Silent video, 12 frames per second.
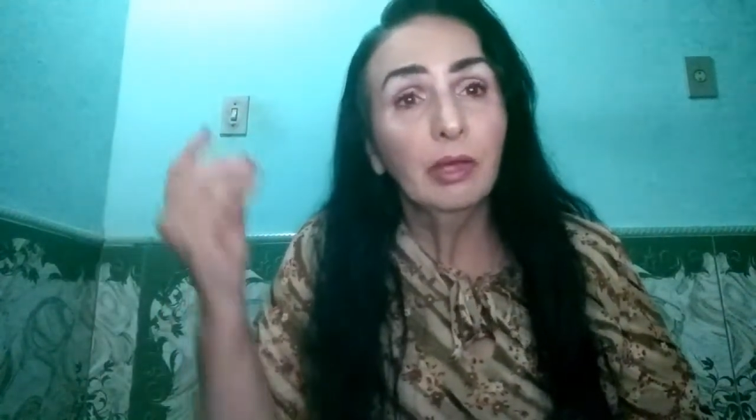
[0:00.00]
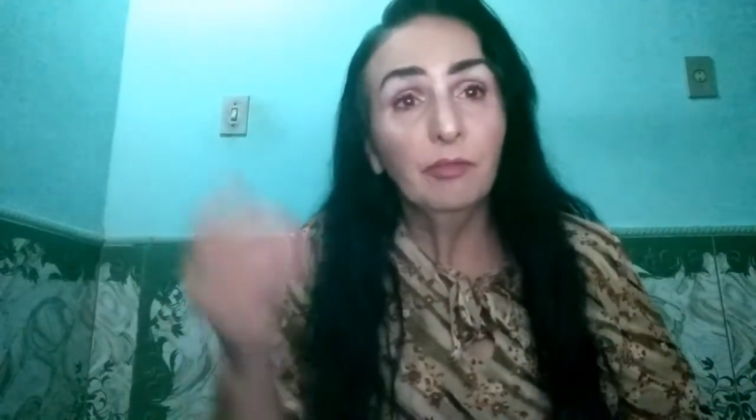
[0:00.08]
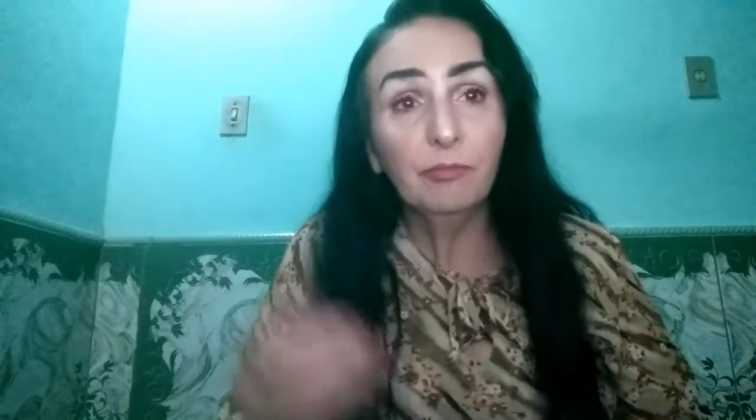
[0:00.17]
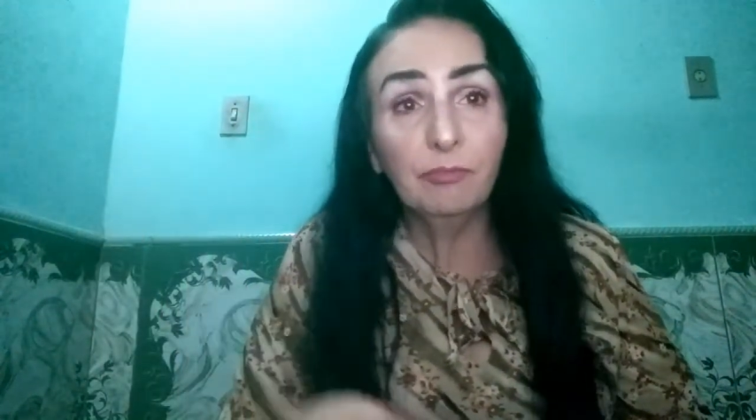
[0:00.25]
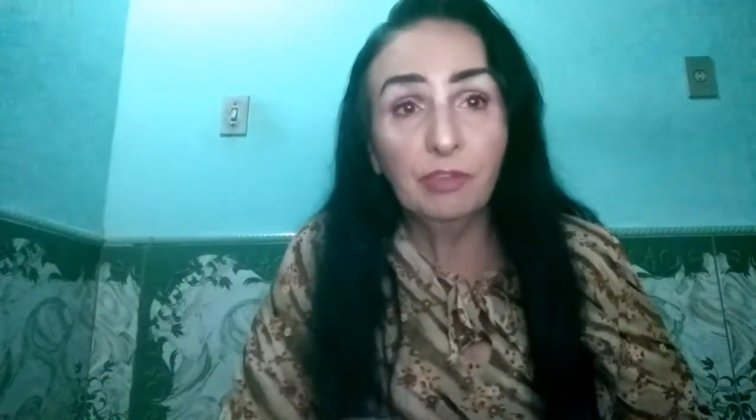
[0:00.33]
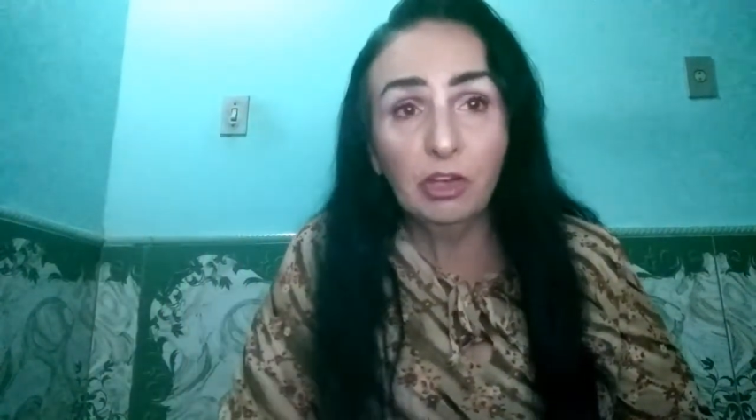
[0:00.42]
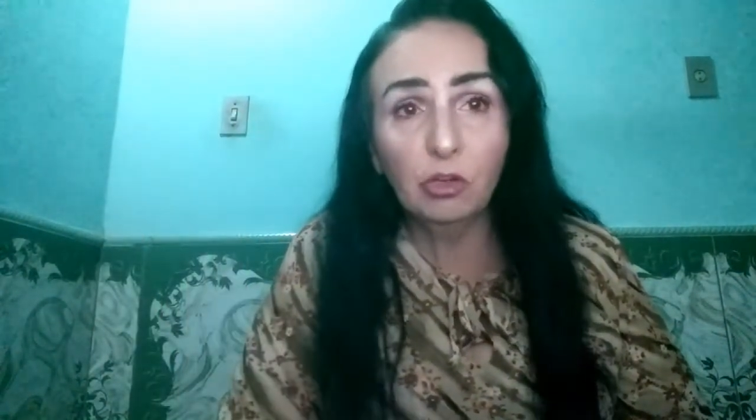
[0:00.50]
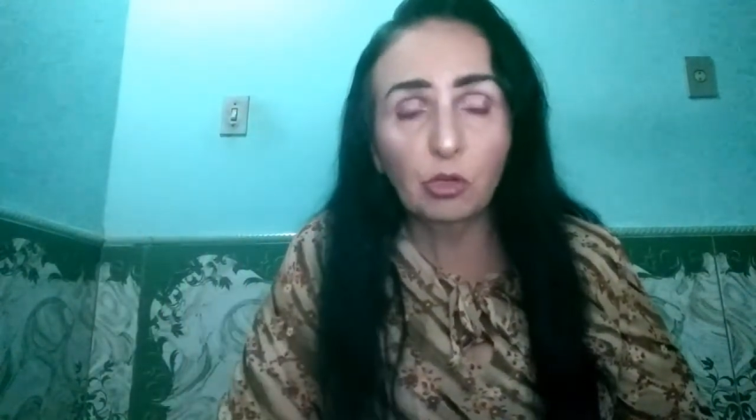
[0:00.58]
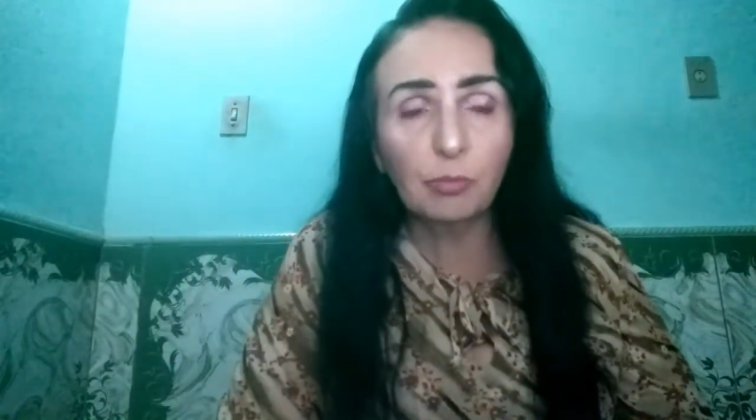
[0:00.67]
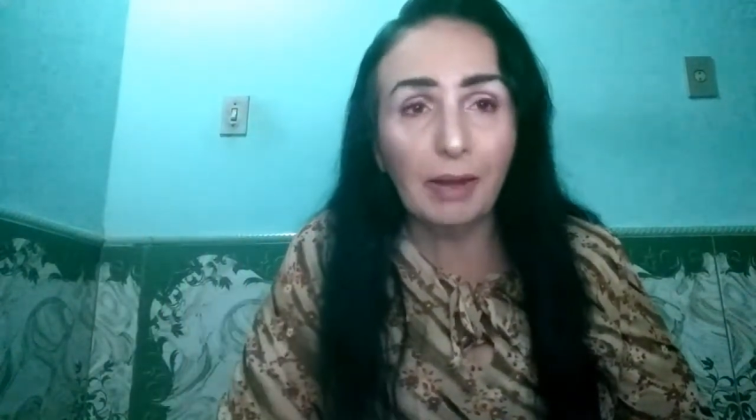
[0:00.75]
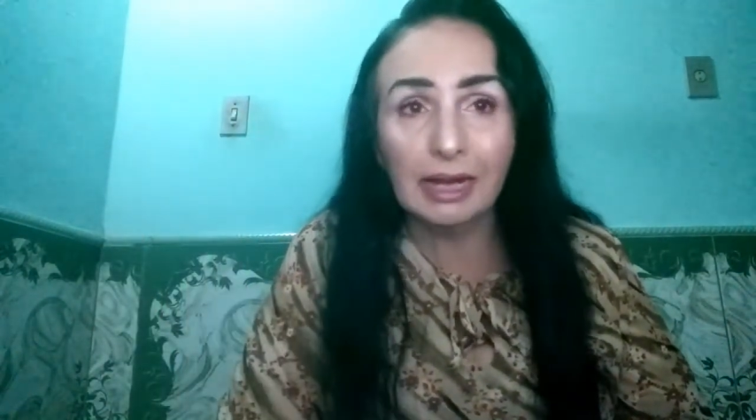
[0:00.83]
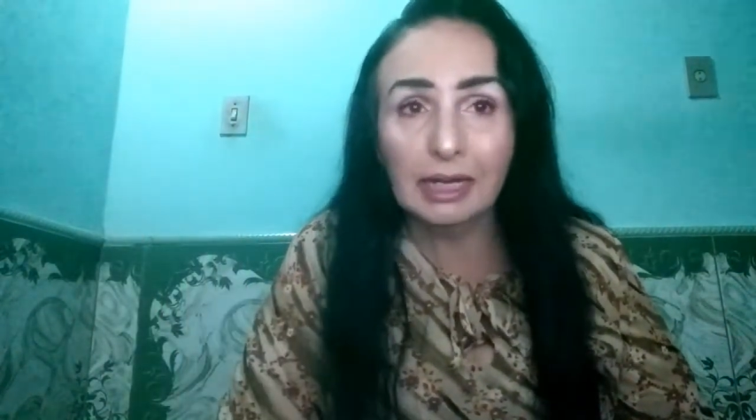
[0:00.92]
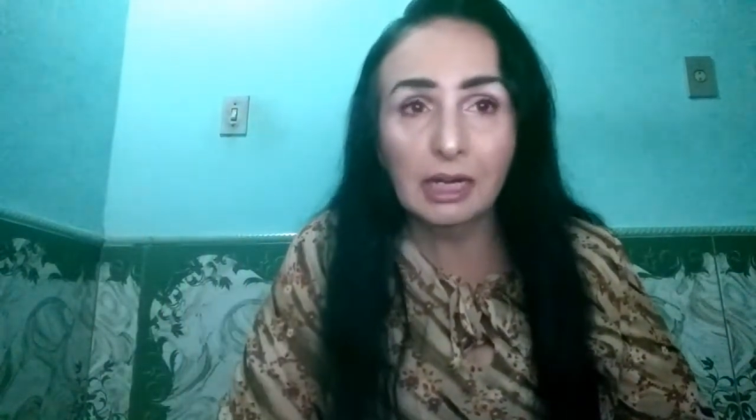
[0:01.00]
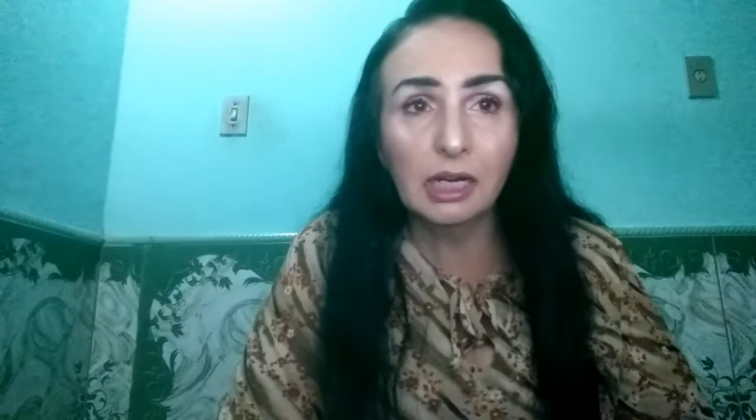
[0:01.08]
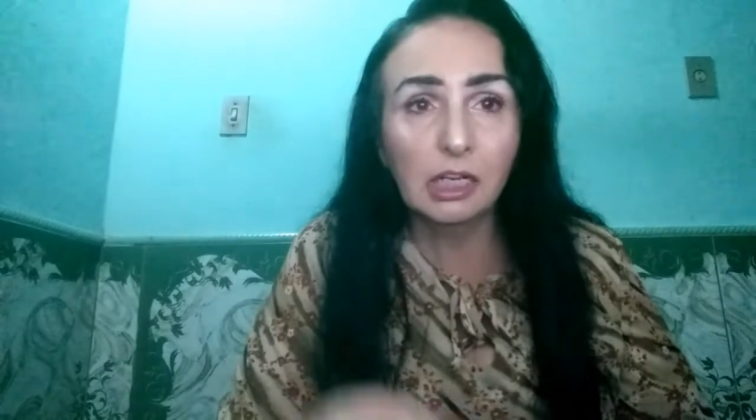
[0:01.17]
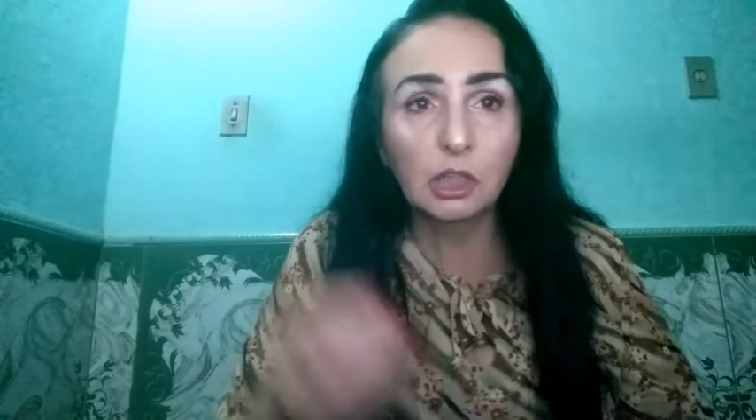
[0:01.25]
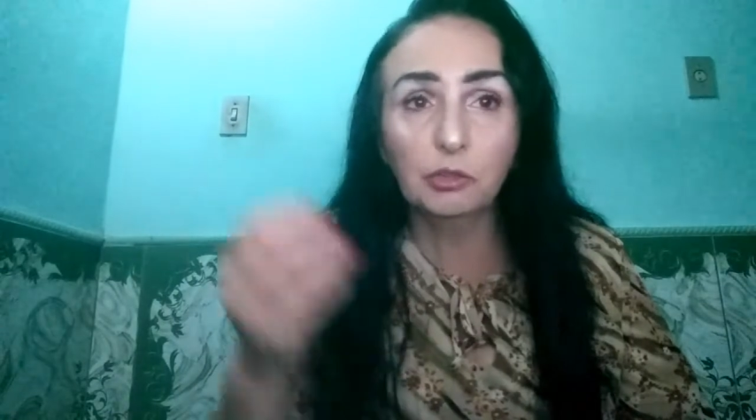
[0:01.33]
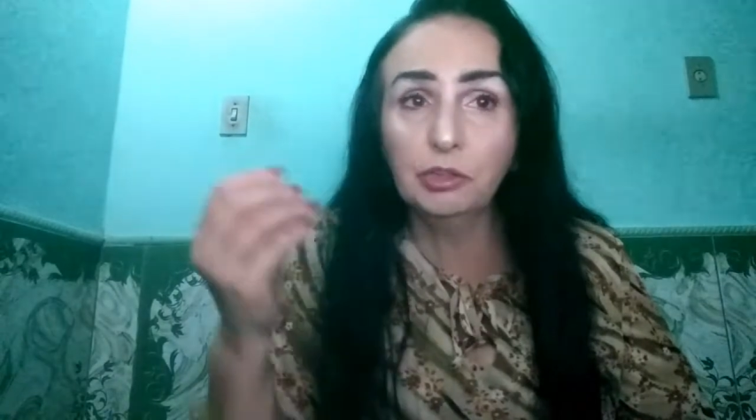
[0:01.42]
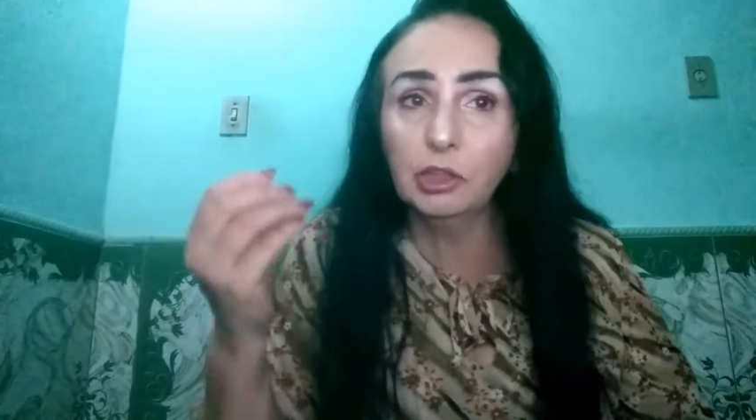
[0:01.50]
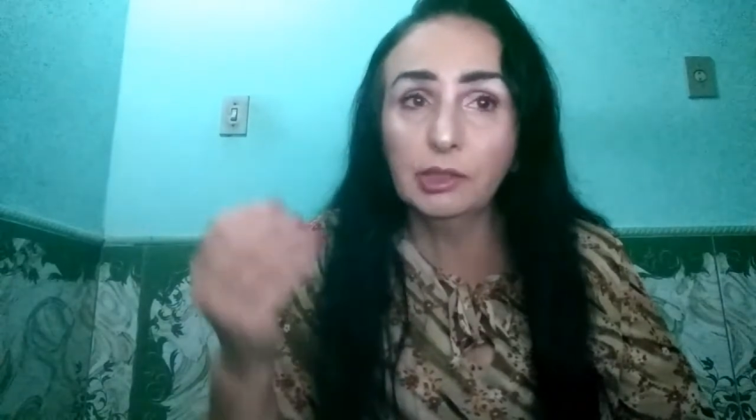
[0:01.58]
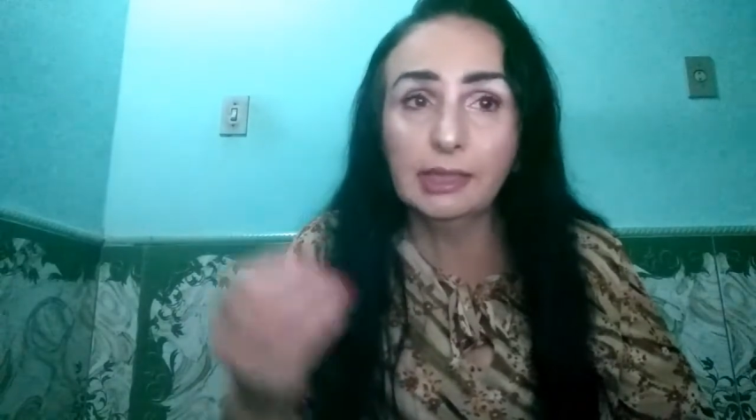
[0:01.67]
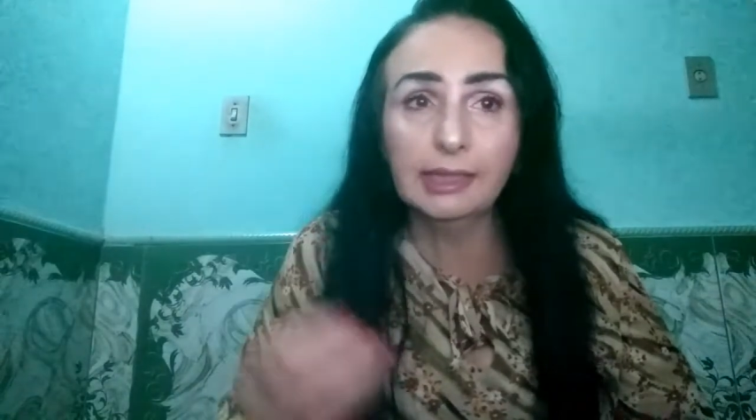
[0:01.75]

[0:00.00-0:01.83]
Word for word: vídeos bacanas, vídeos